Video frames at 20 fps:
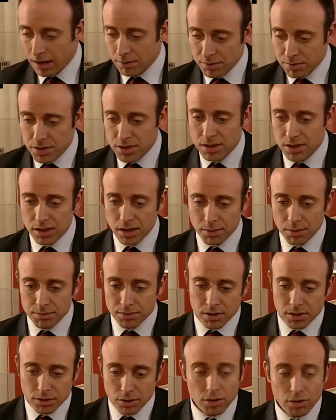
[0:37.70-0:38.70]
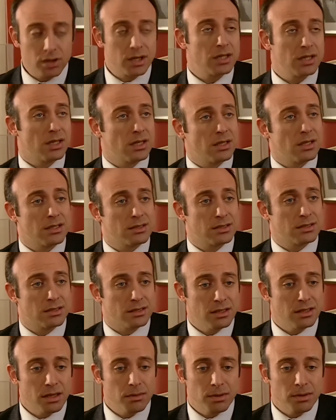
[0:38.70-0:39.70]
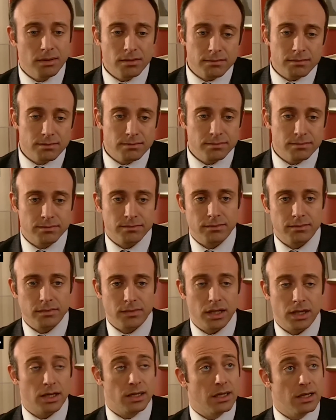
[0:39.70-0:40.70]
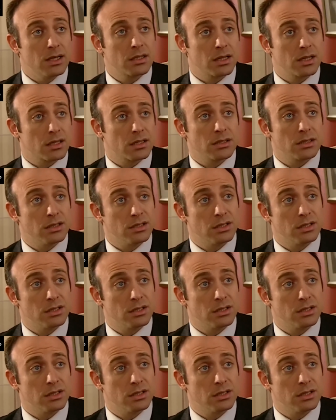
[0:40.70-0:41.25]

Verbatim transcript: Ya bir şey yaptığı yok kadının aslında ama Ali'ye taktı